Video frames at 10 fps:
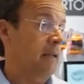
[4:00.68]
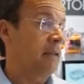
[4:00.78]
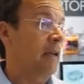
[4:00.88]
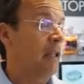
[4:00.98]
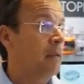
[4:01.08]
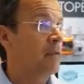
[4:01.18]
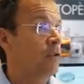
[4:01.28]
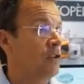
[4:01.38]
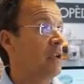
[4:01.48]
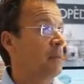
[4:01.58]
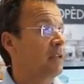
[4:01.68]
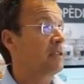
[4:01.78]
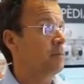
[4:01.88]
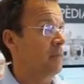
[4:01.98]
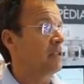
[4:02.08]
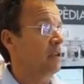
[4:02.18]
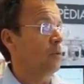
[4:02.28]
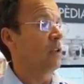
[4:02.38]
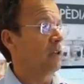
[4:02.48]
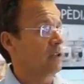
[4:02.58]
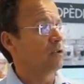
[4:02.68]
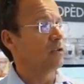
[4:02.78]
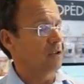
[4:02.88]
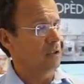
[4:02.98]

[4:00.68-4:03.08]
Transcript: la gente cada vez lo tiene más, en cuenta esto.